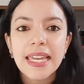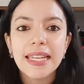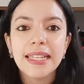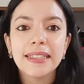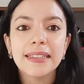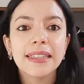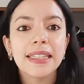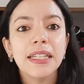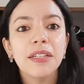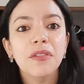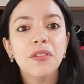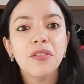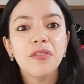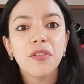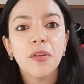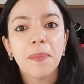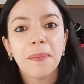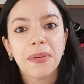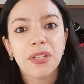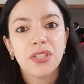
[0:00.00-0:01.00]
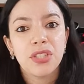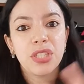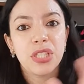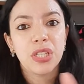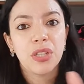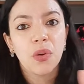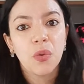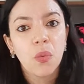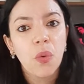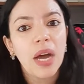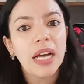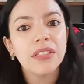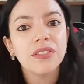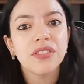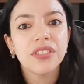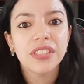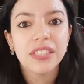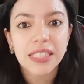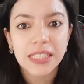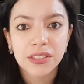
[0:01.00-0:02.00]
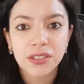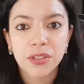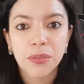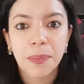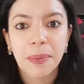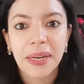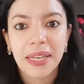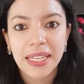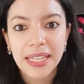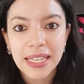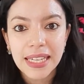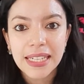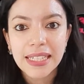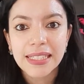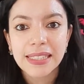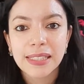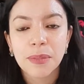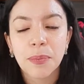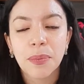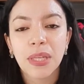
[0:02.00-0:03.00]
Então eu vou pedir 400 para eles,